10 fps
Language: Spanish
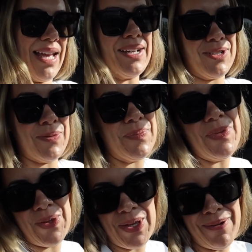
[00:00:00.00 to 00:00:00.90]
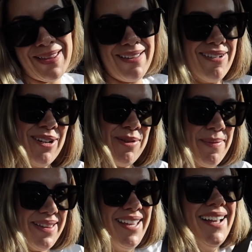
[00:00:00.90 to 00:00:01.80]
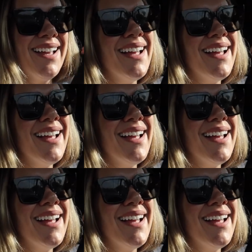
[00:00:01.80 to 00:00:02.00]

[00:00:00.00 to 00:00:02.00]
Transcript: sea, no de verdad, obviamente.